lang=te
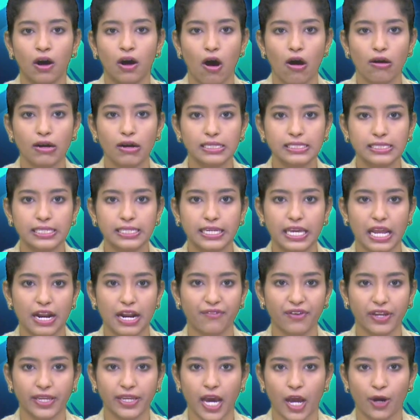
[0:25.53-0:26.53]
ఆగస్టు
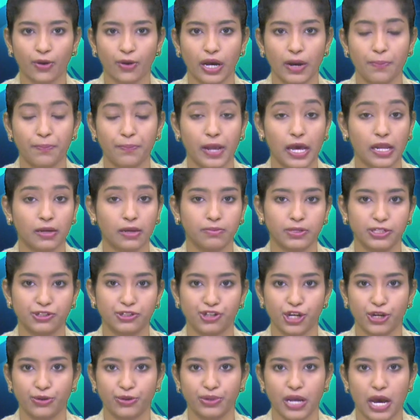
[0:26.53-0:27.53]
ఇరవై ఆరున
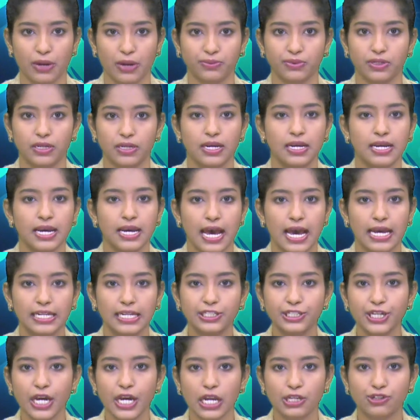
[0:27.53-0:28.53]
ప్రారంభించనున్నారు
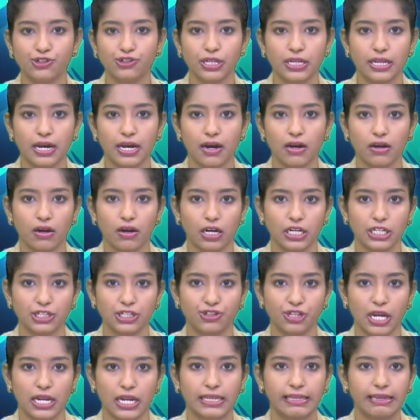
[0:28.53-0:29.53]
ఎన్టీఆర్ జిల్లా
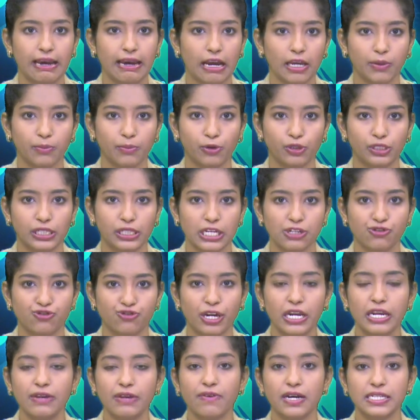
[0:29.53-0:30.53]
అడిషనల్ న్యాయమూర్తి
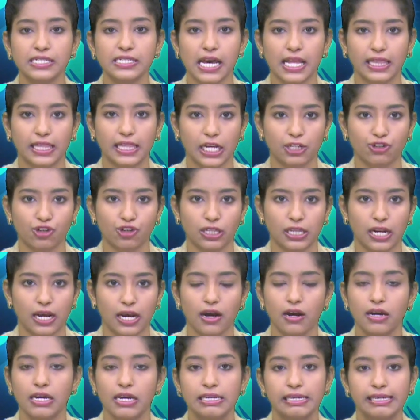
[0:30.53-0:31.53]
శ్రీనివాస్
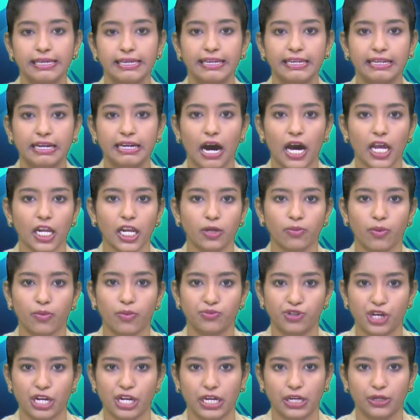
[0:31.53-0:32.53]
అధ్యక్షతన ఈ
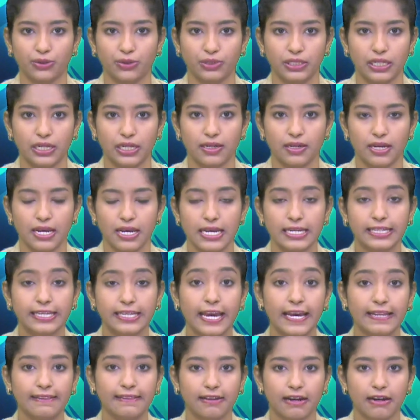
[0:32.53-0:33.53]
కార్యక్రమం జరగనుంది
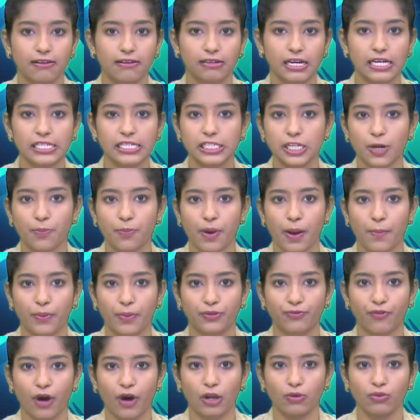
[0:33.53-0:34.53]
కేంద్ర రాష్ట్ర
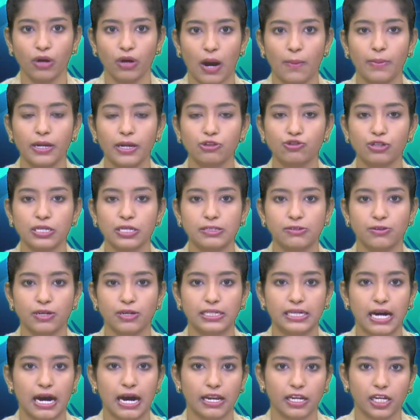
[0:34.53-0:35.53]
ప్రభుత్వాలు అమలు
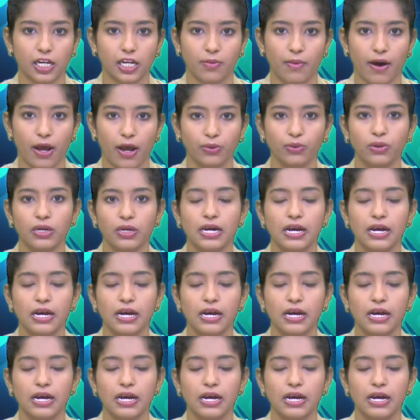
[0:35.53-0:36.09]
చేస్తున్న కార్యక్రమాలు